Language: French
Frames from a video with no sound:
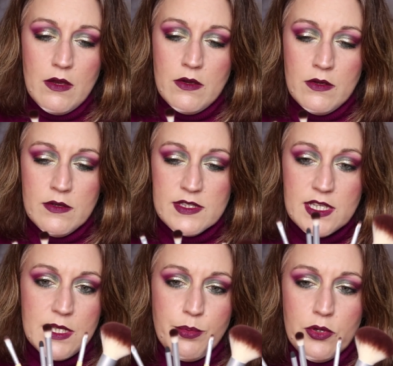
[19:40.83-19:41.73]
Euh,
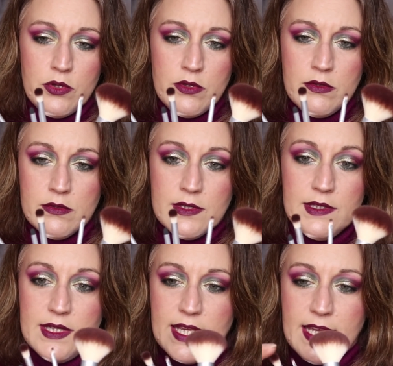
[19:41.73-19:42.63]
ça dépend
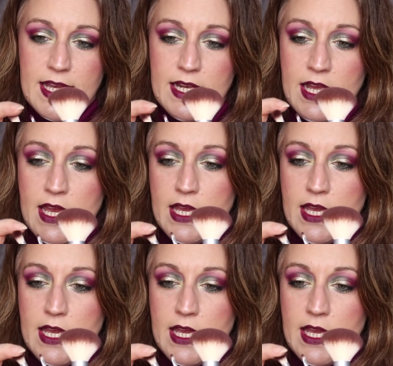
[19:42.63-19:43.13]
desquels.